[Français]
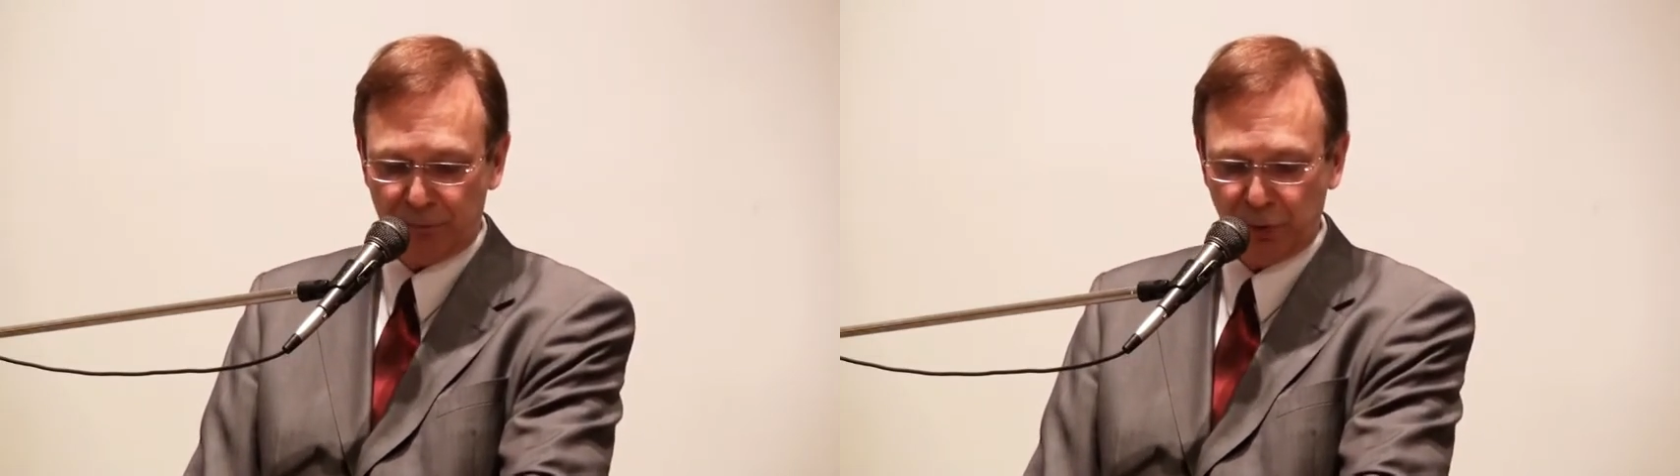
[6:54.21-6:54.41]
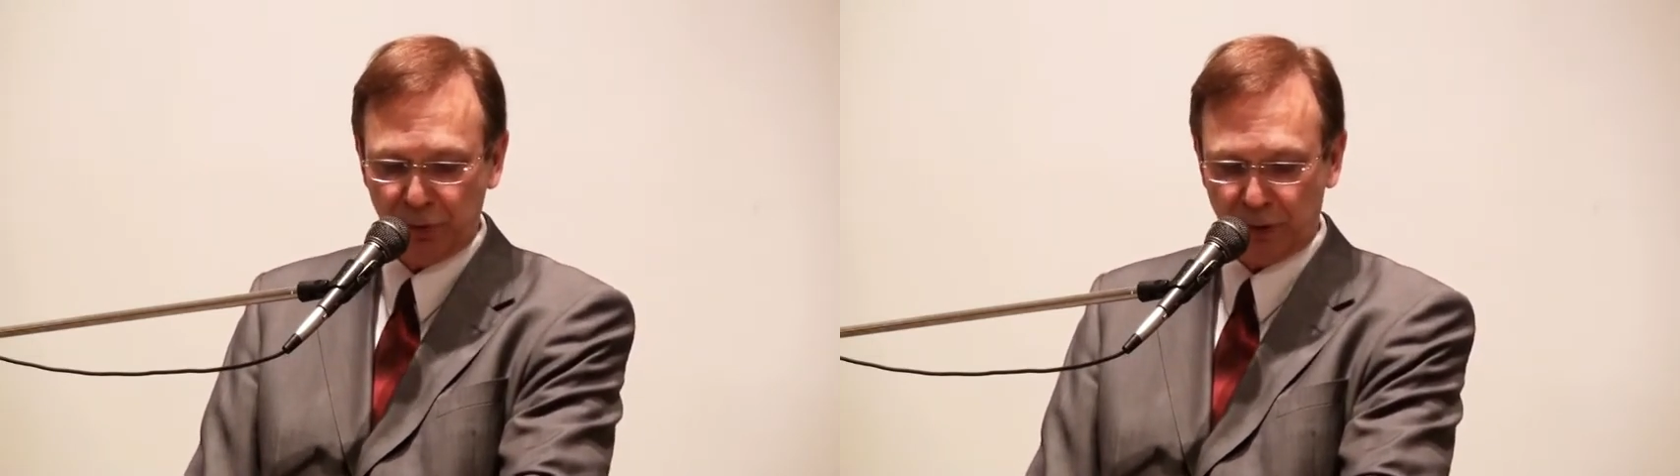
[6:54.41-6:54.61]

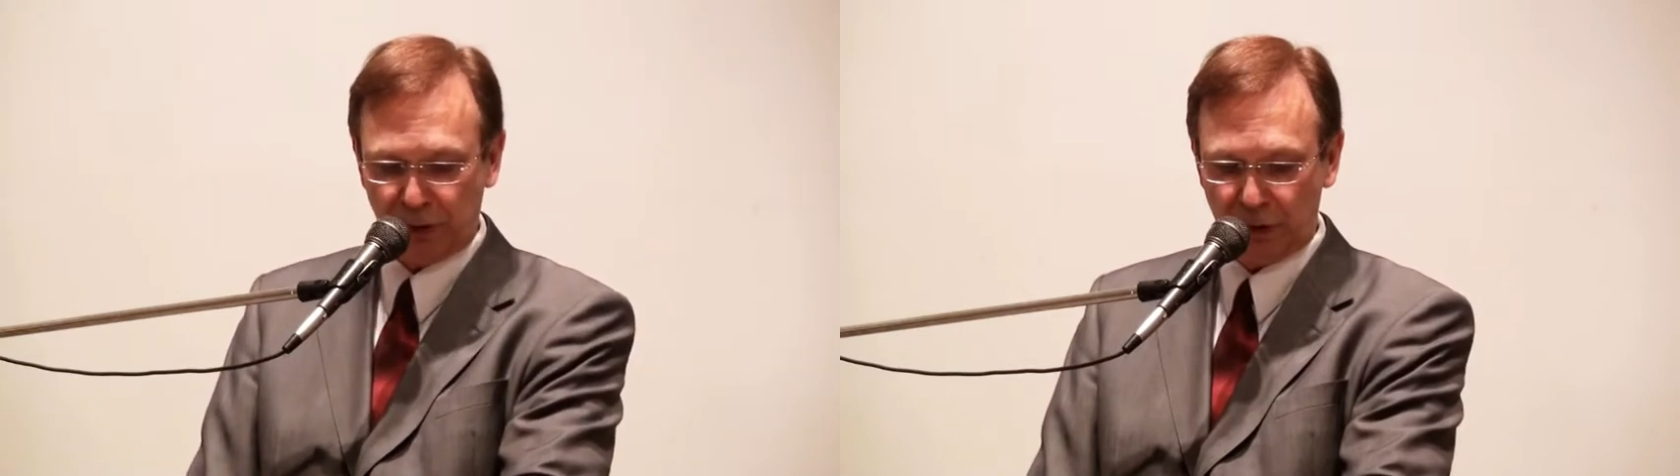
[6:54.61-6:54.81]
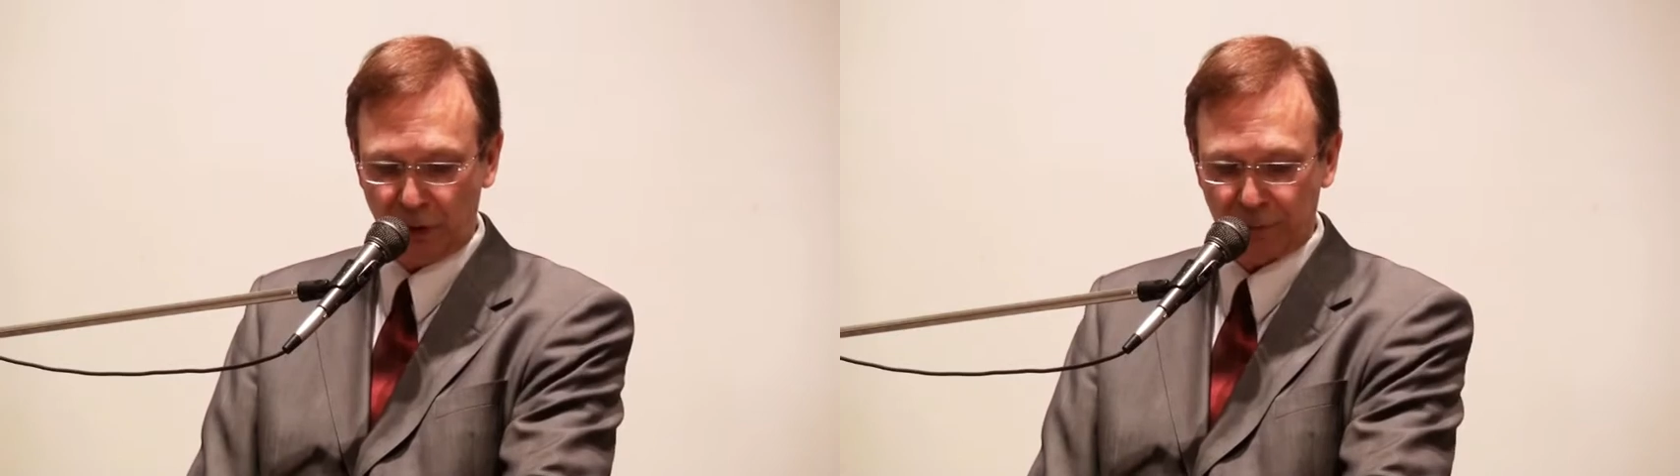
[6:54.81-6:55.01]

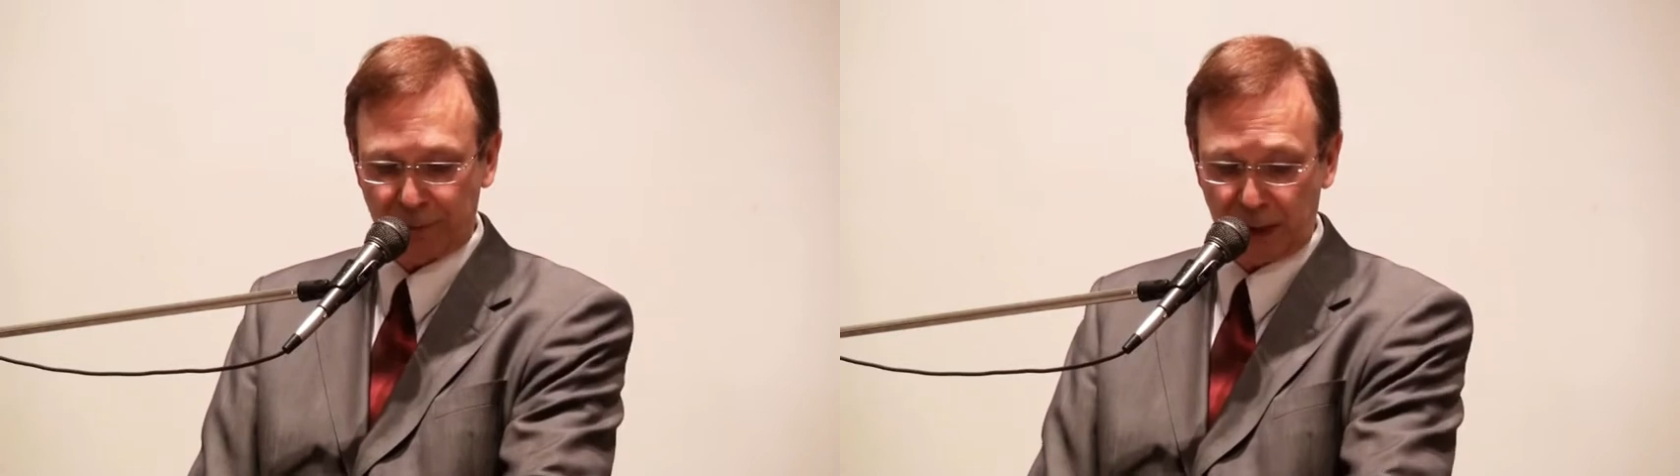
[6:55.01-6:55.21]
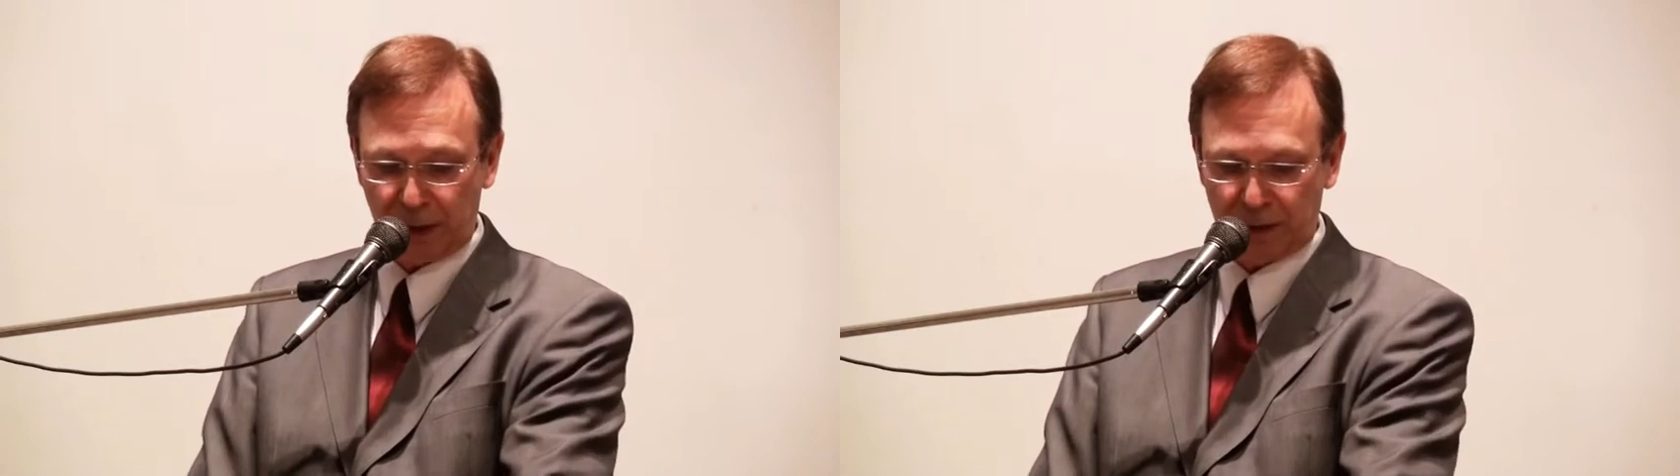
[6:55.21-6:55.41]
boucles de leurs
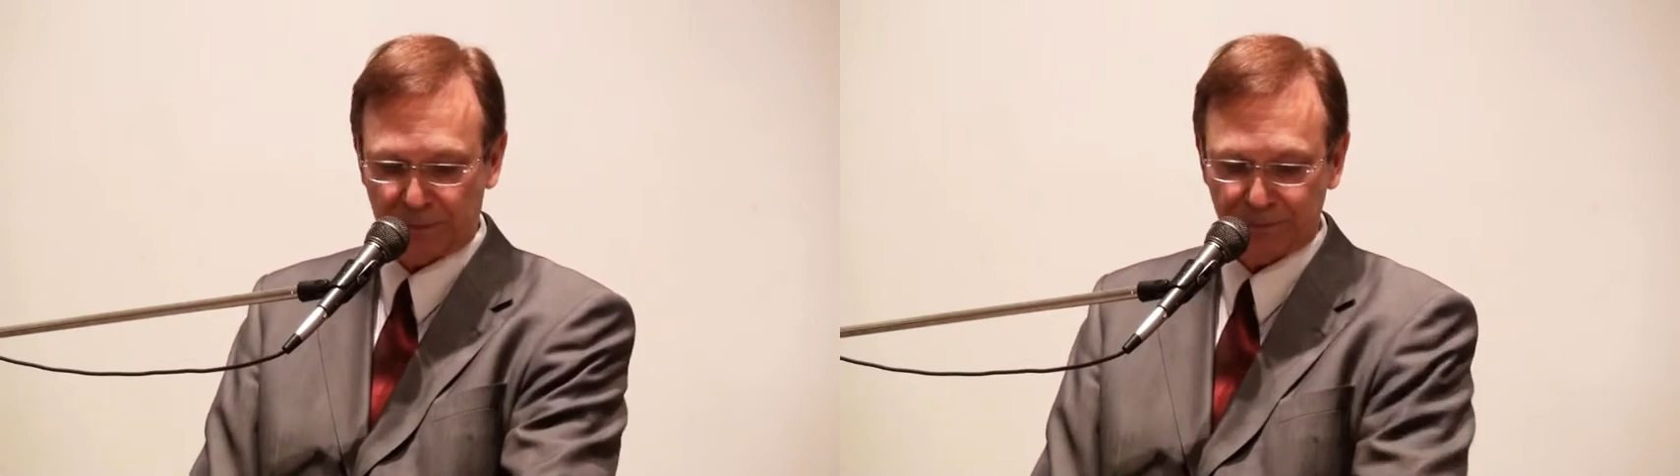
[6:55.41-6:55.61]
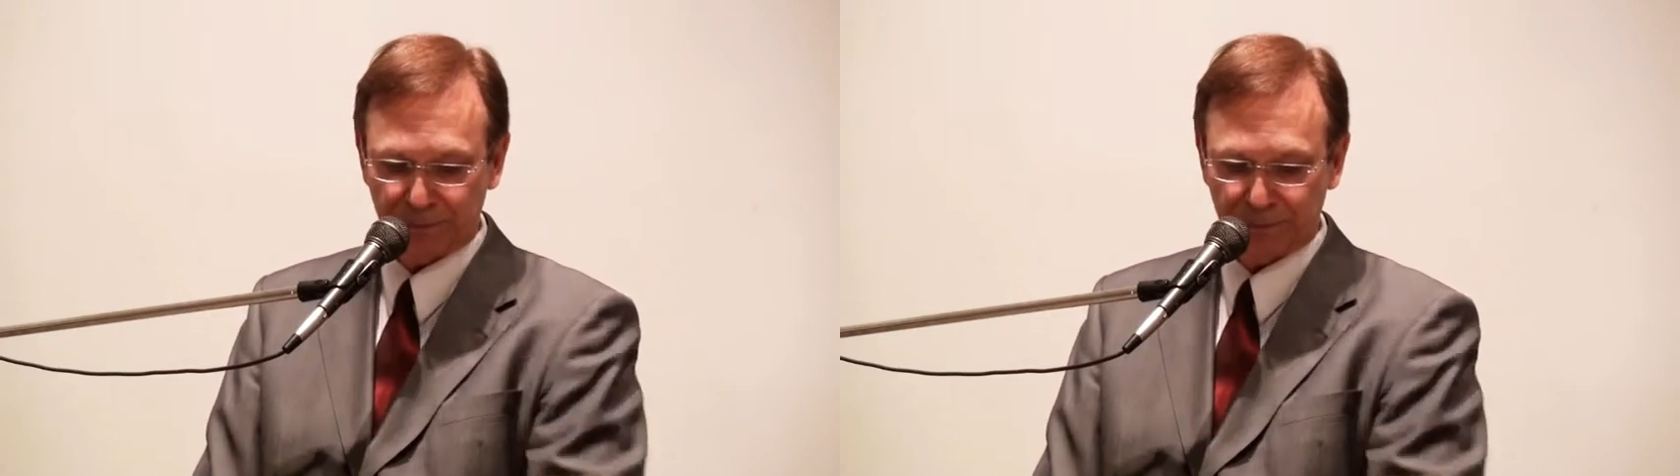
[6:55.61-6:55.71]
pieds,